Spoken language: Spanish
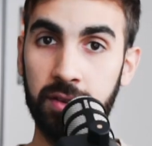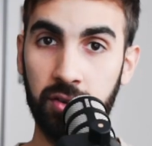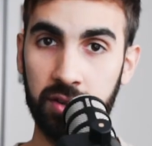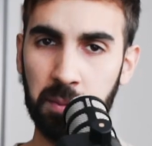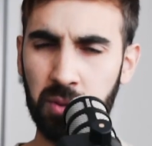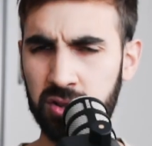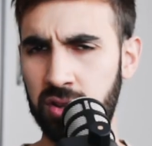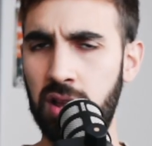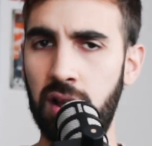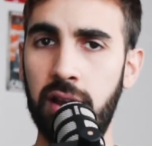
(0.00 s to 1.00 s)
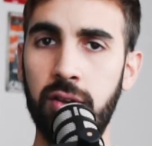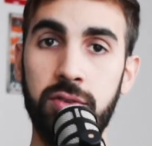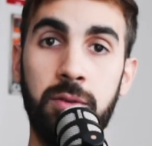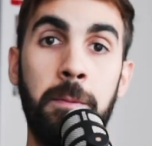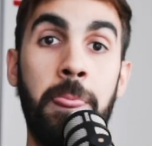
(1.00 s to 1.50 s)
de eso que tampoco son tan
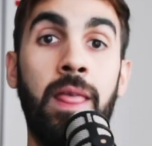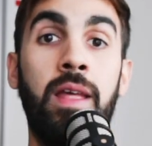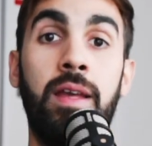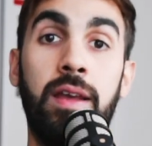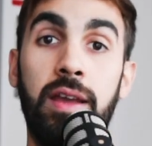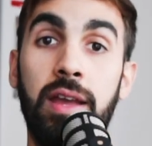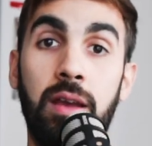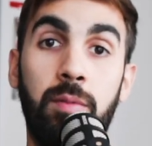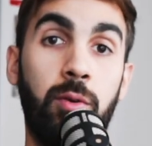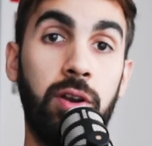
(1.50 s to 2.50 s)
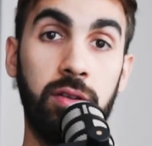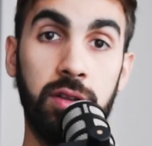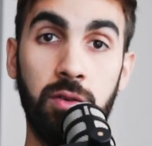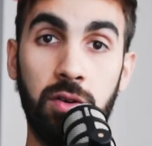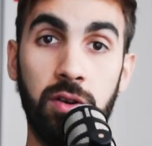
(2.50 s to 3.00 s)
caros. Eh, pero bueno,
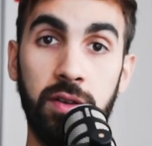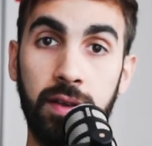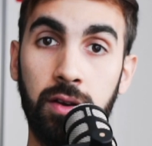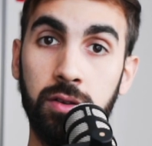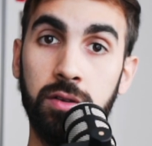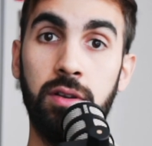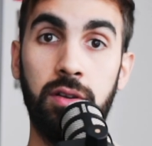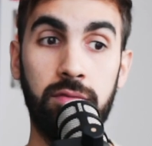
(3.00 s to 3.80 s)
de nuevo, lo hice con,